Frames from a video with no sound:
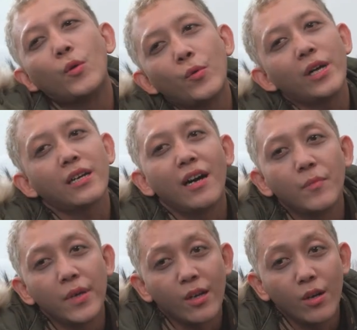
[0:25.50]

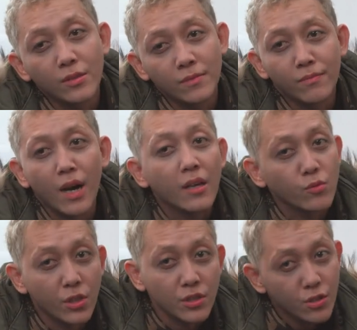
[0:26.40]
welcome back on
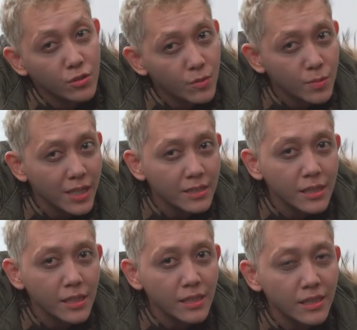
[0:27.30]
Mark's Watch YouTube
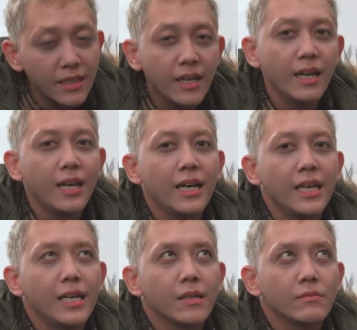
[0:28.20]
channel.
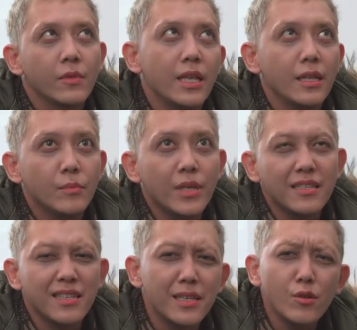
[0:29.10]
Well,
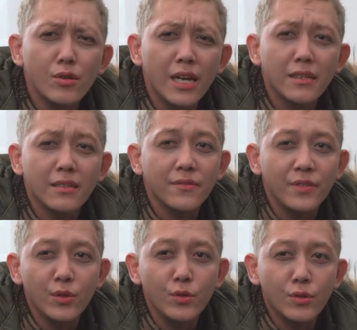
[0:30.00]
biasanya gue udah
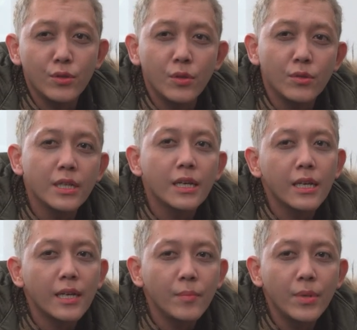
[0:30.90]
review, gue
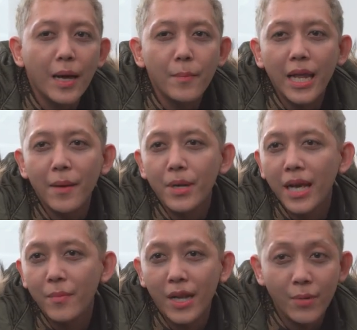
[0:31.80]
udah bla bla
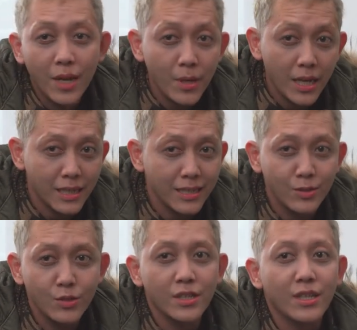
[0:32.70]
bla bla bla bla.
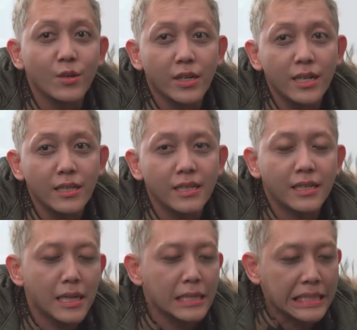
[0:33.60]
Kalian udah tahu kan?
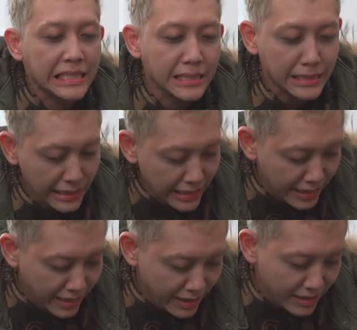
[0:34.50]
Nah kali
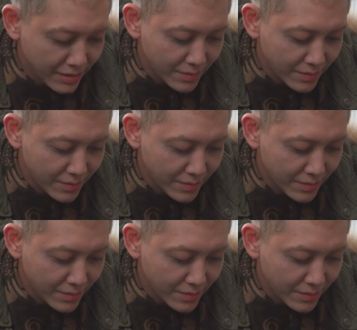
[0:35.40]
ini